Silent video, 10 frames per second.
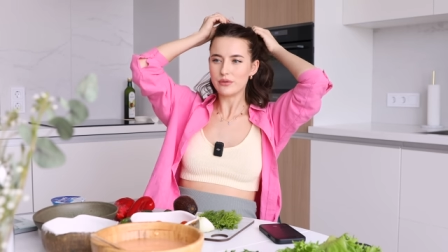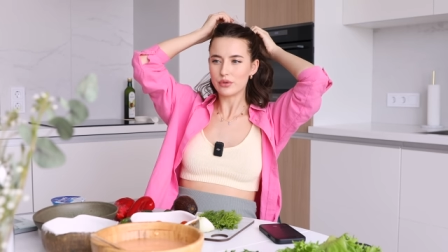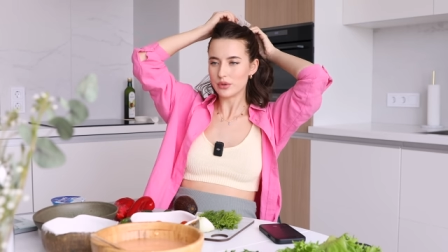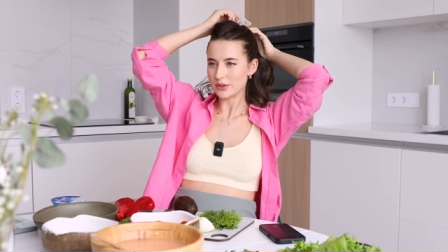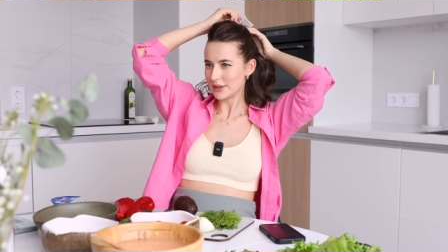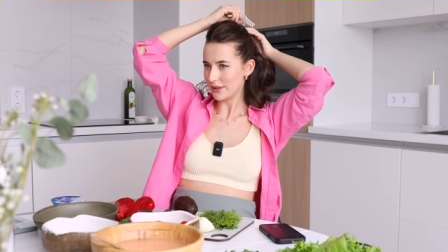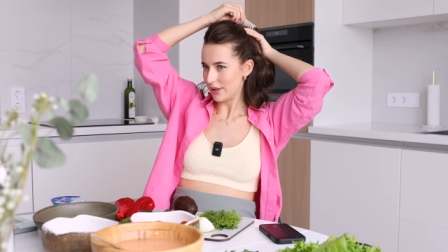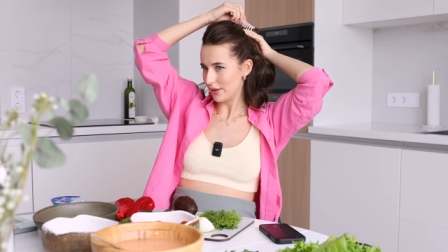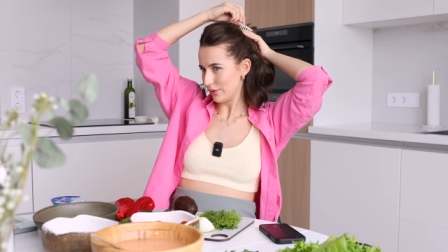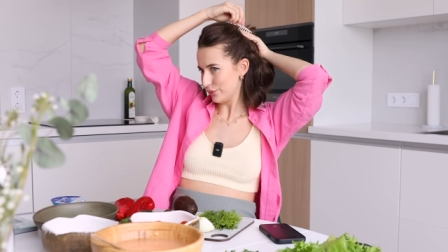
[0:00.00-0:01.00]
Волосы
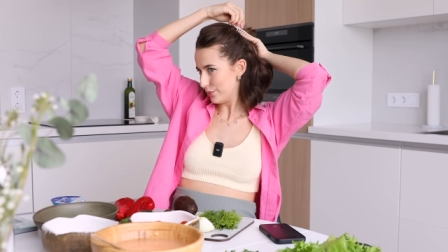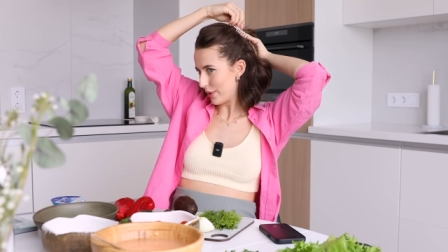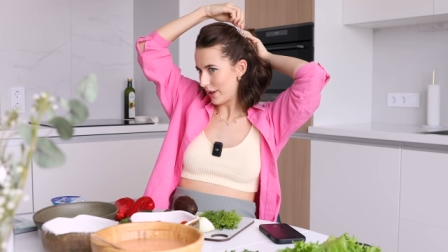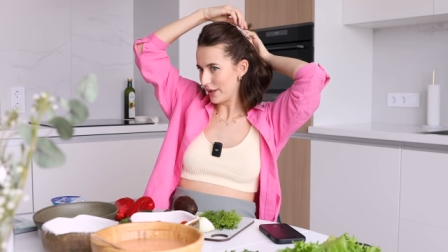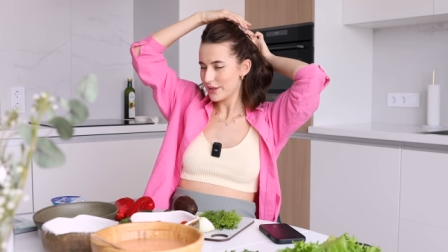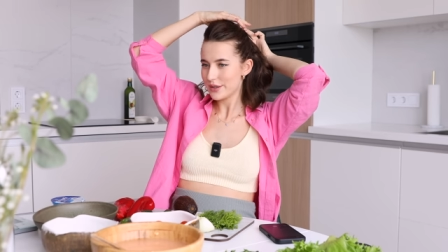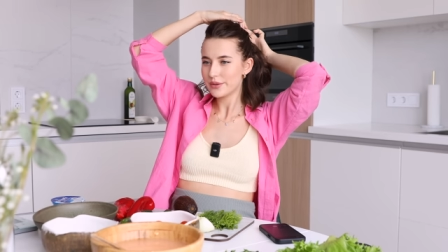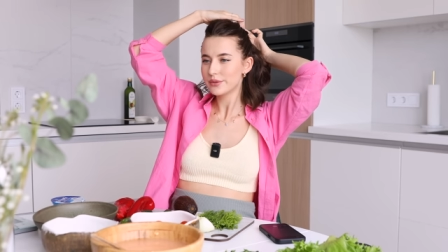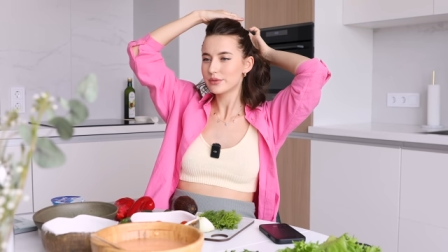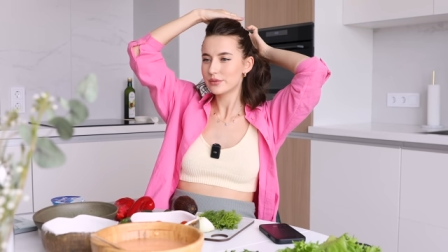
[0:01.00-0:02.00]
надо убрать,
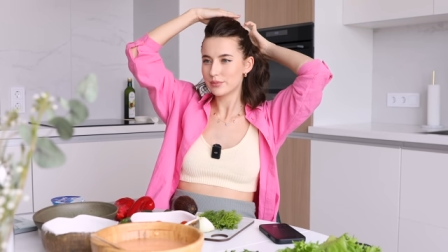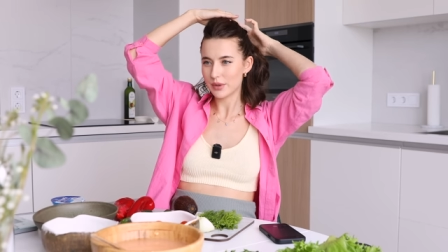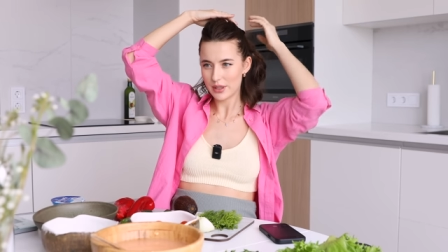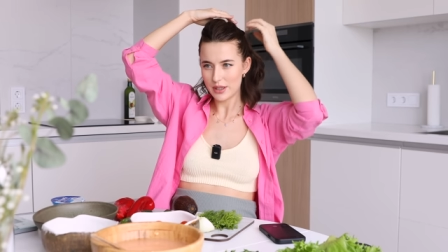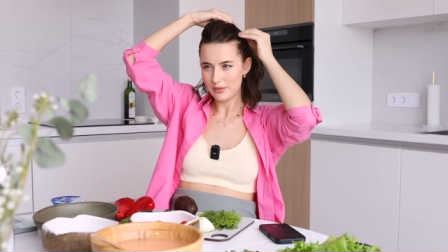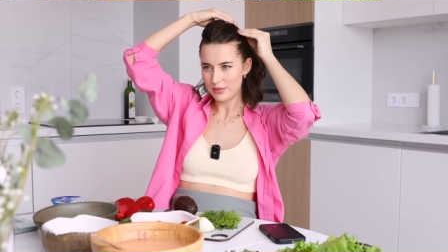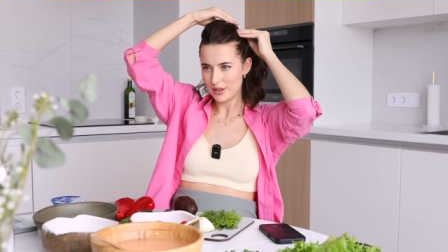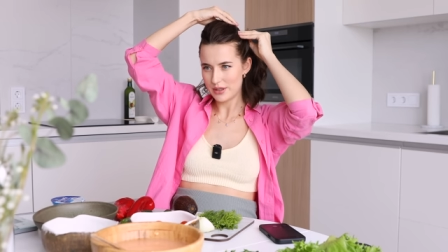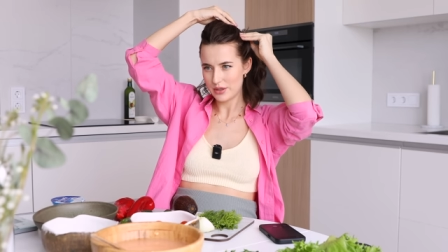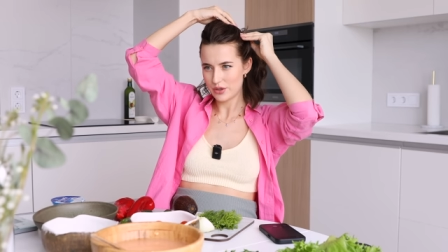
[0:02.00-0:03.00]
по крайней
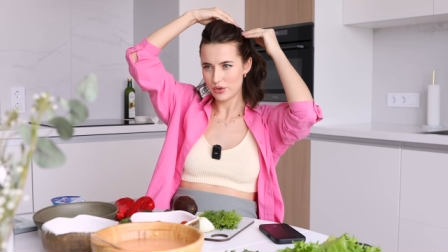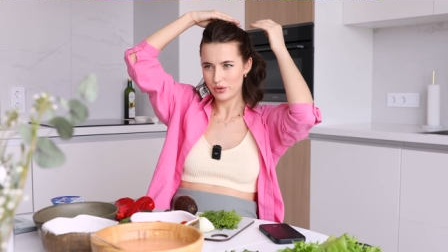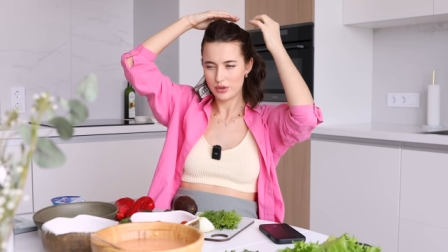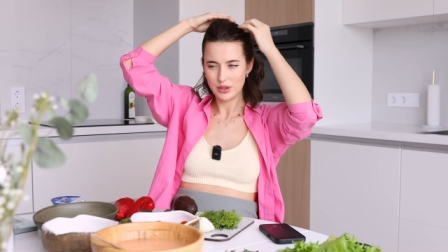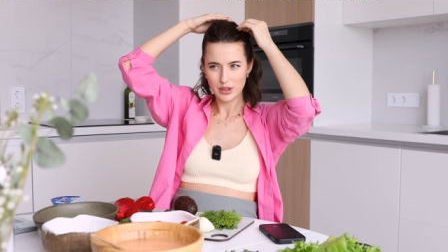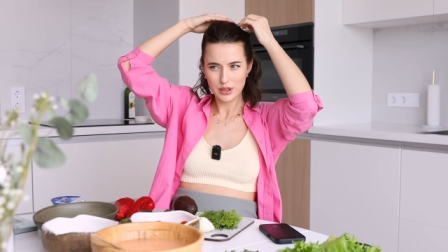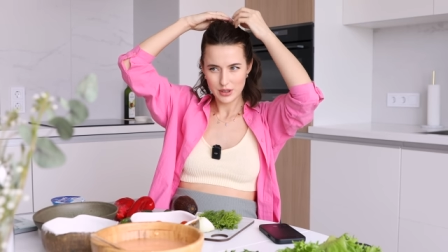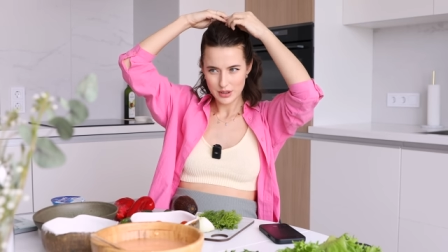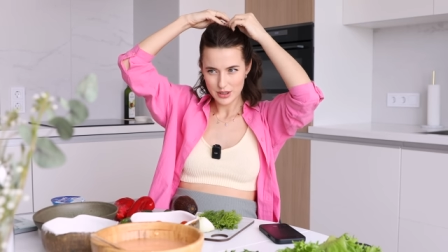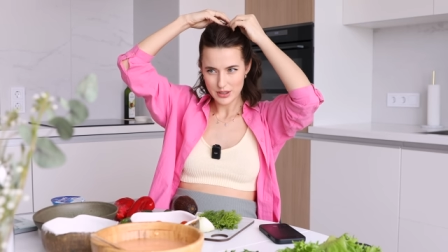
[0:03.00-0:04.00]
мере те, что
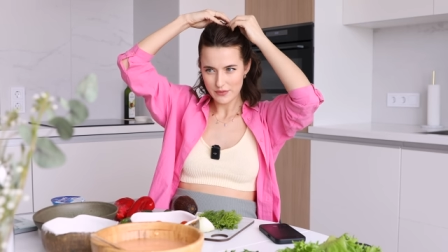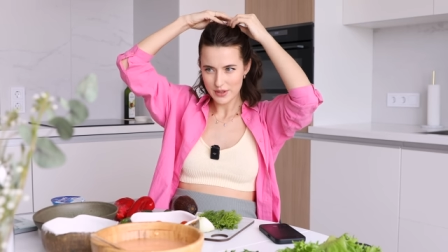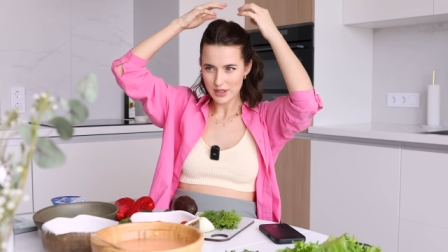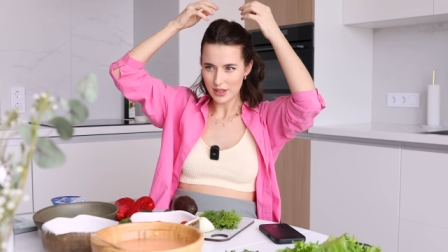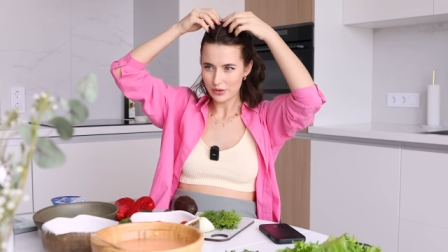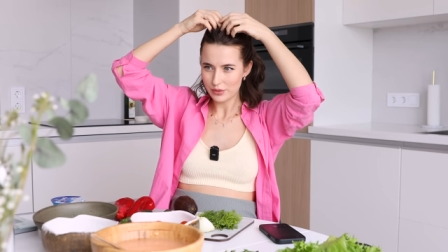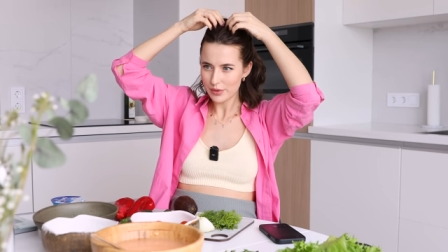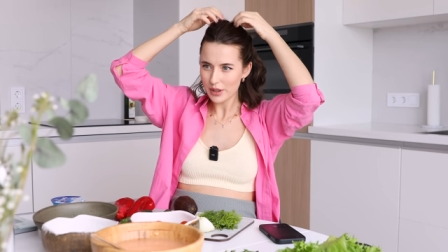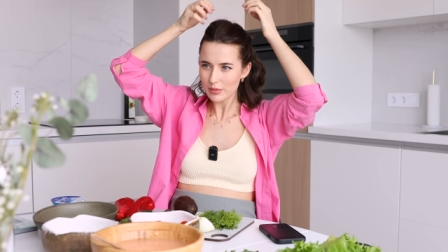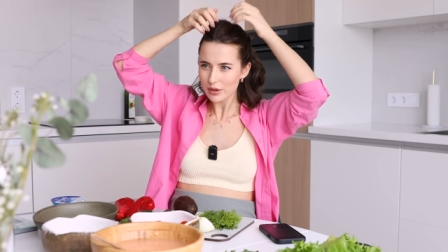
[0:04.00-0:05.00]
свисают
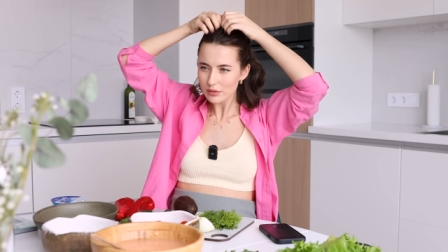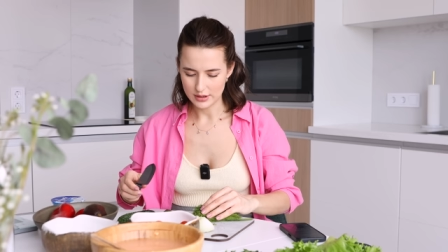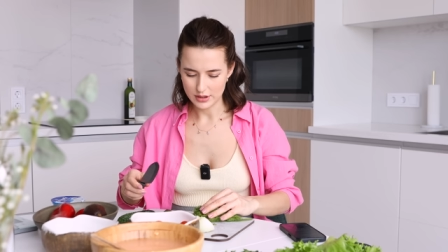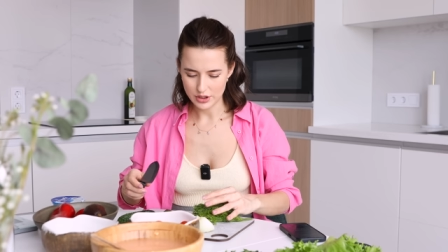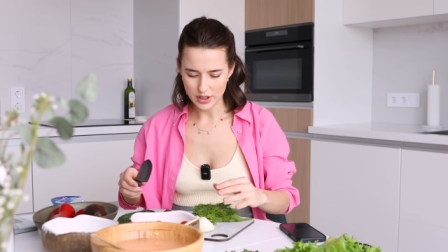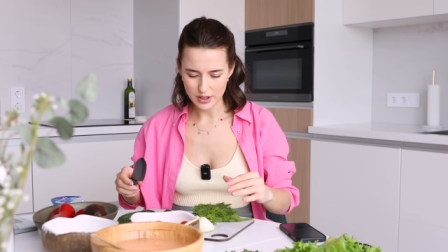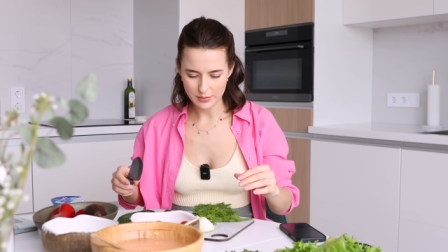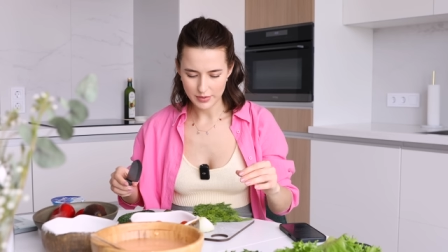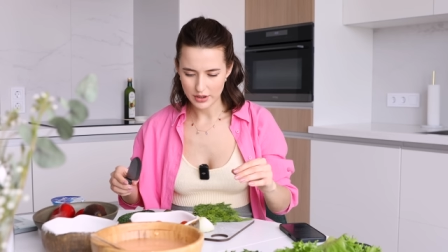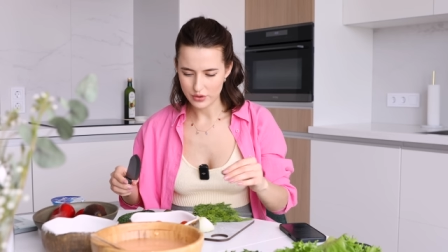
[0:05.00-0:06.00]
прямо. Для начала
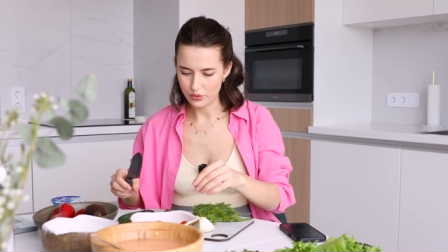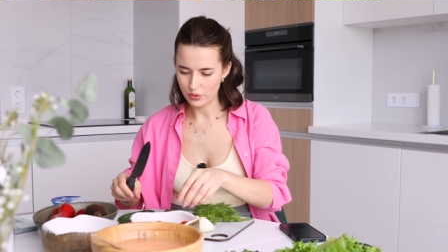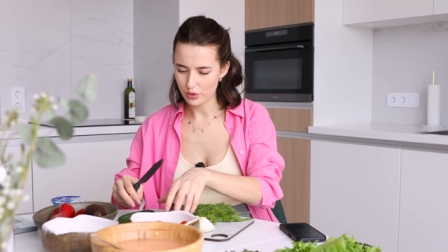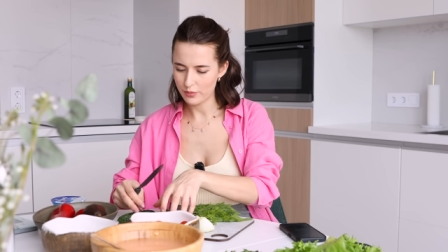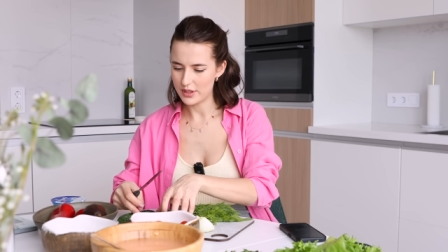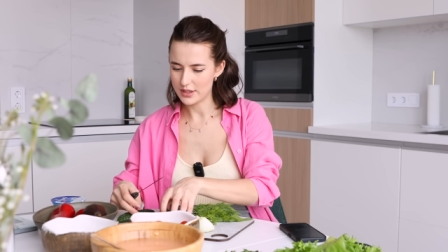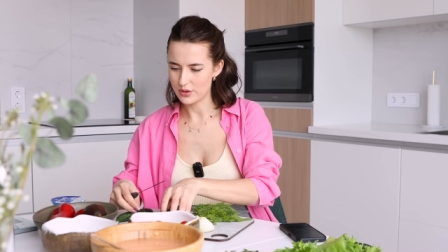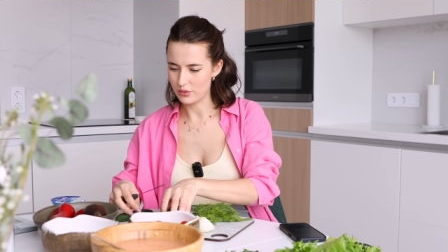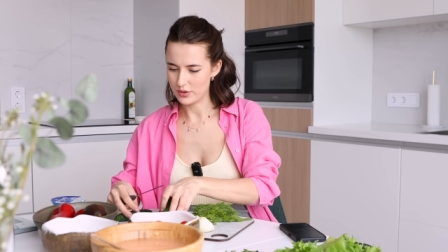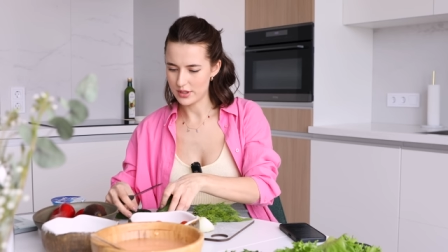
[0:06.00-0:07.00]
я порежу укроп для
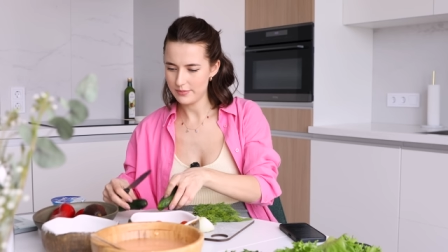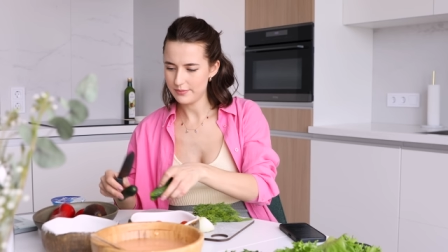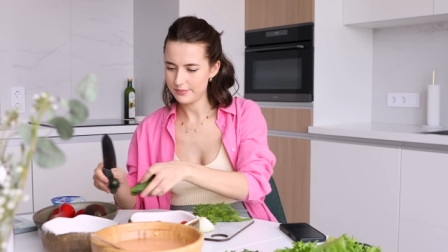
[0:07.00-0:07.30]
соуса.